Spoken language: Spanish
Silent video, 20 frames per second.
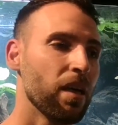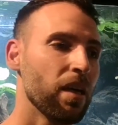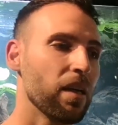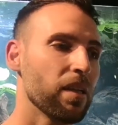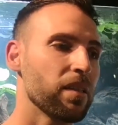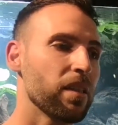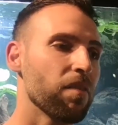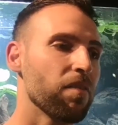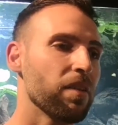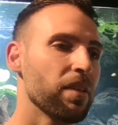
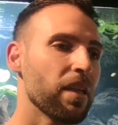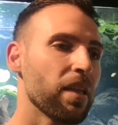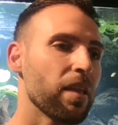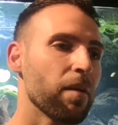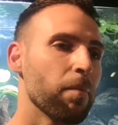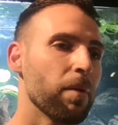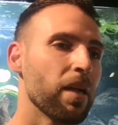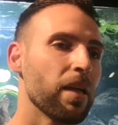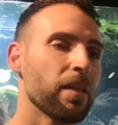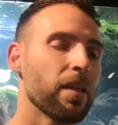Este fin de
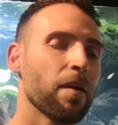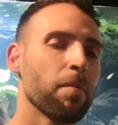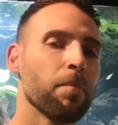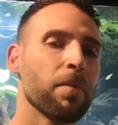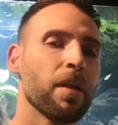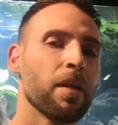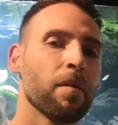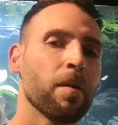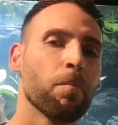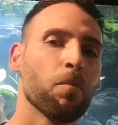semana
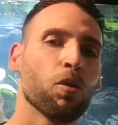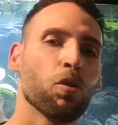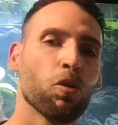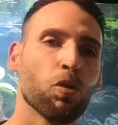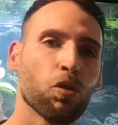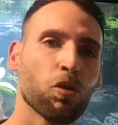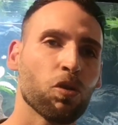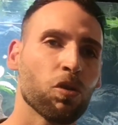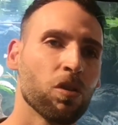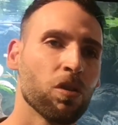también
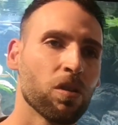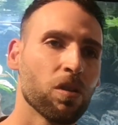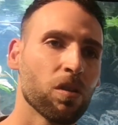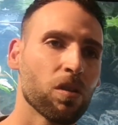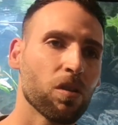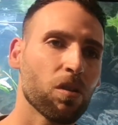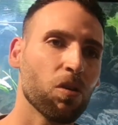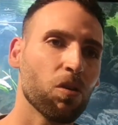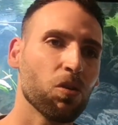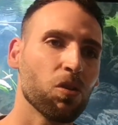hemos
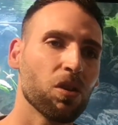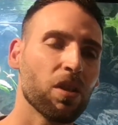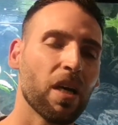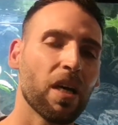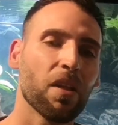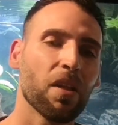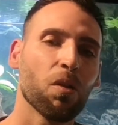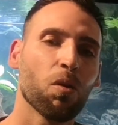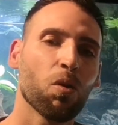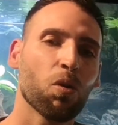
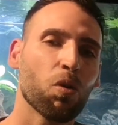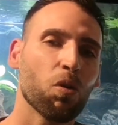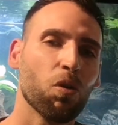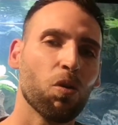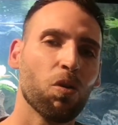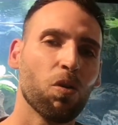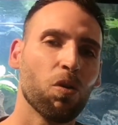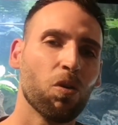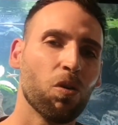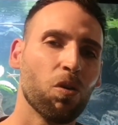contado
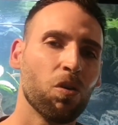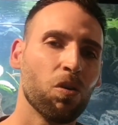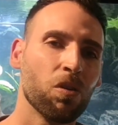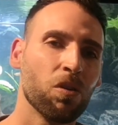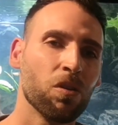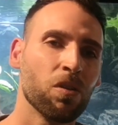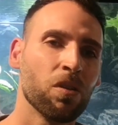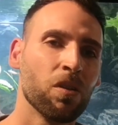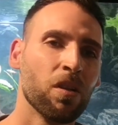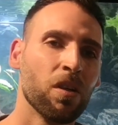
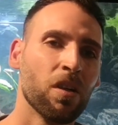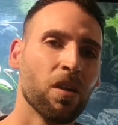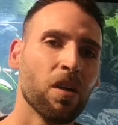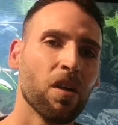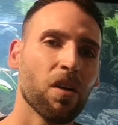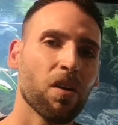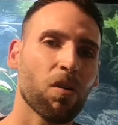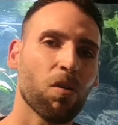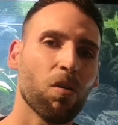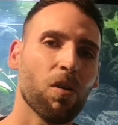con,
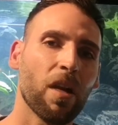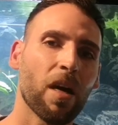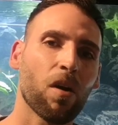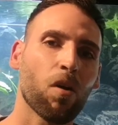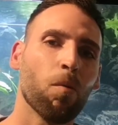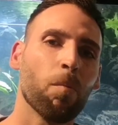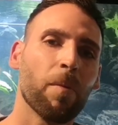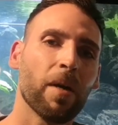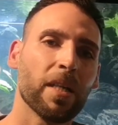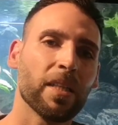con la
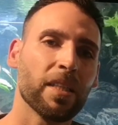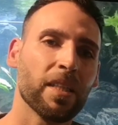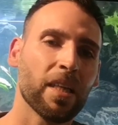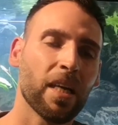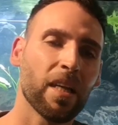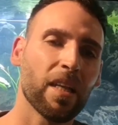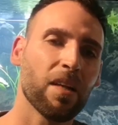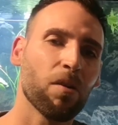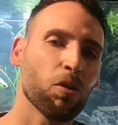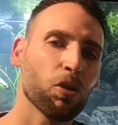
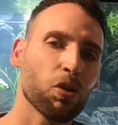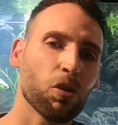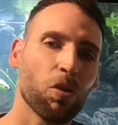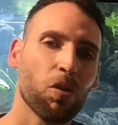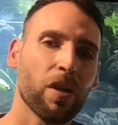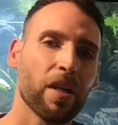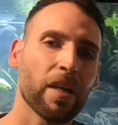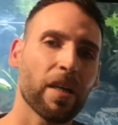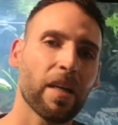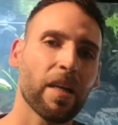compañía de
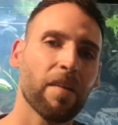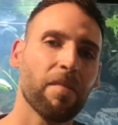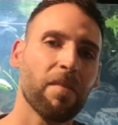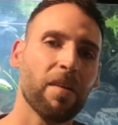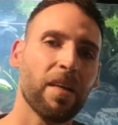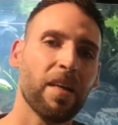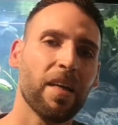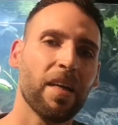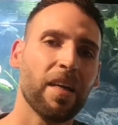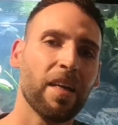nuestro
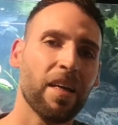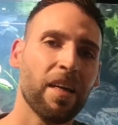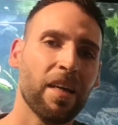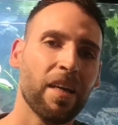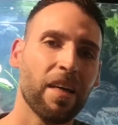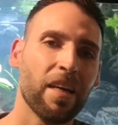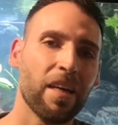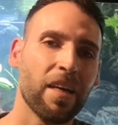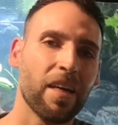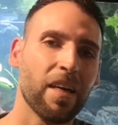increíble
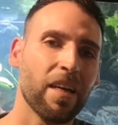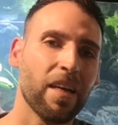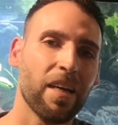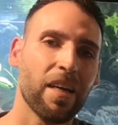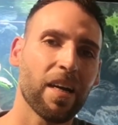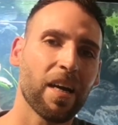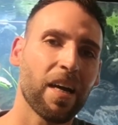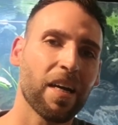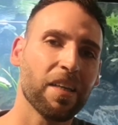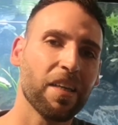
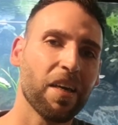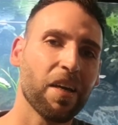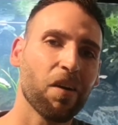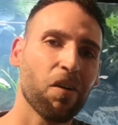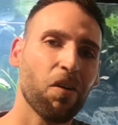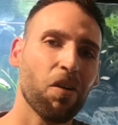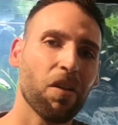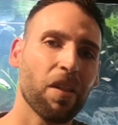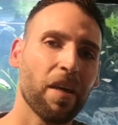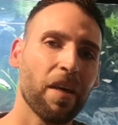eh,
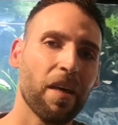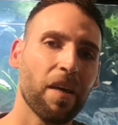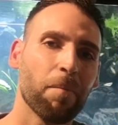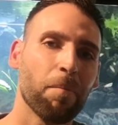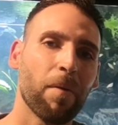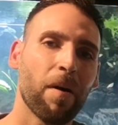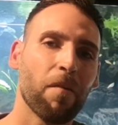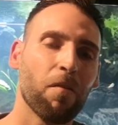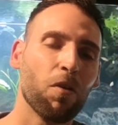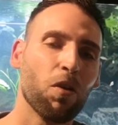gallego, de
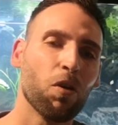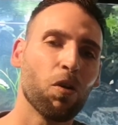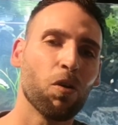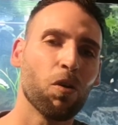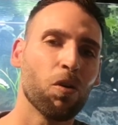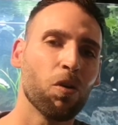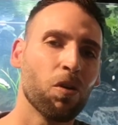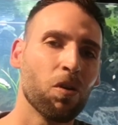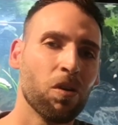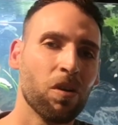
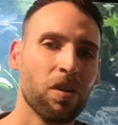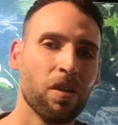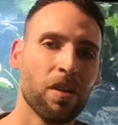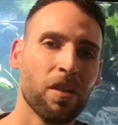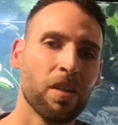Pablo